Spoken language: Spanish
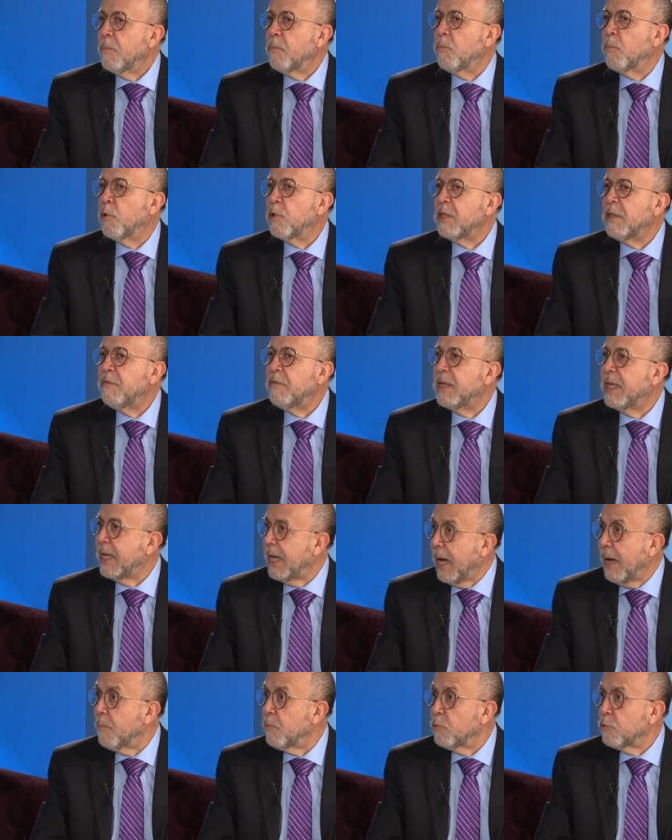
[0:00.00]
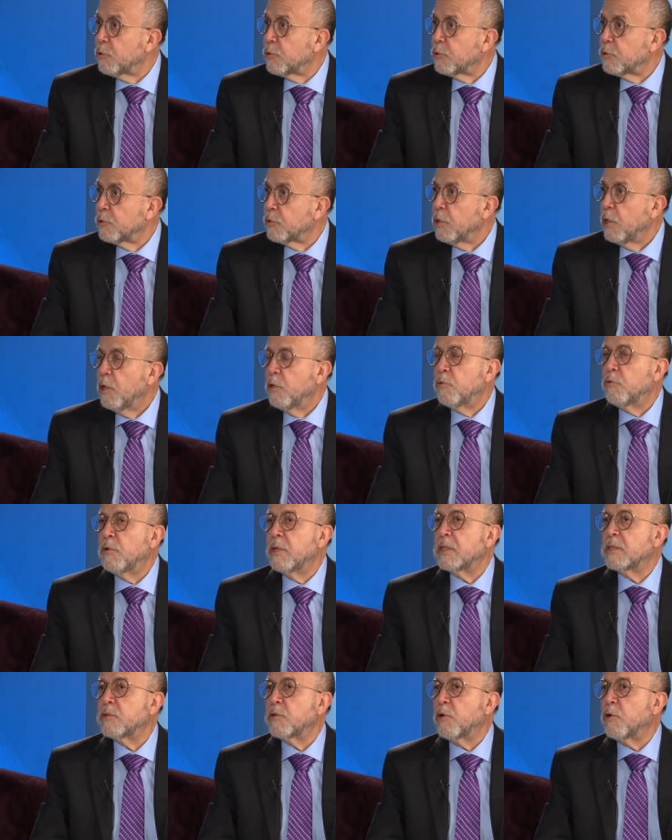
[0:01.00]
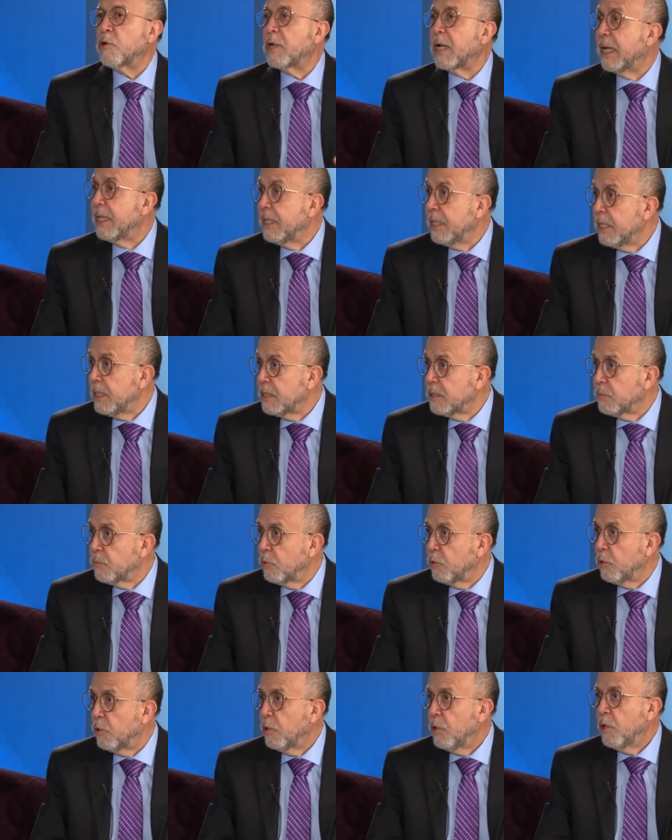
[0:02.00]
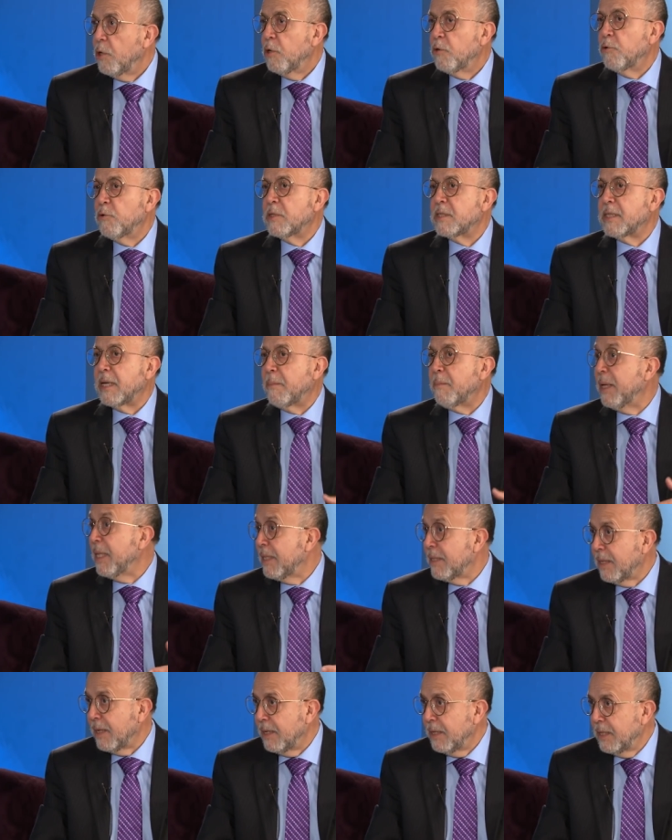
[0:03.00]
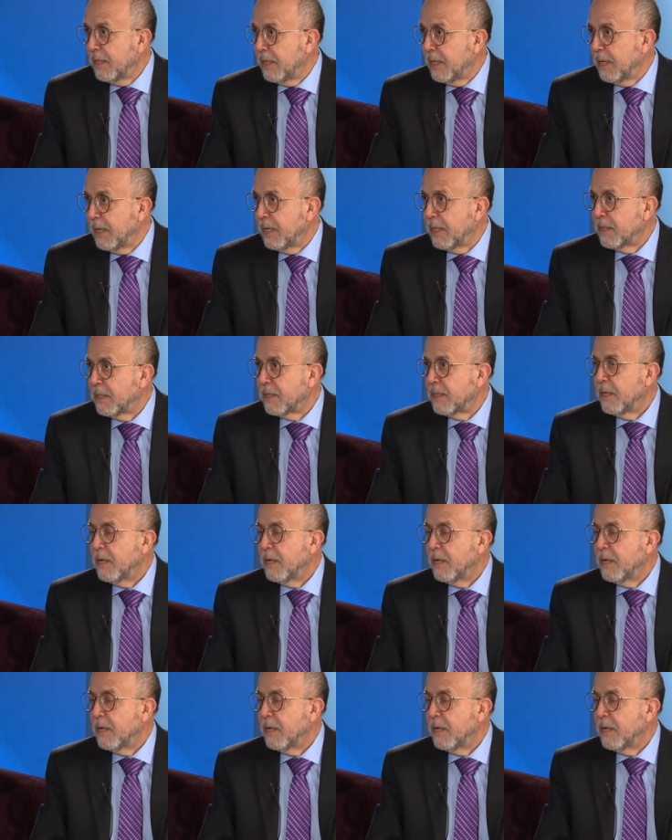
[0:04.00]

modificamos nuestro organismo, nuestra mentalidad,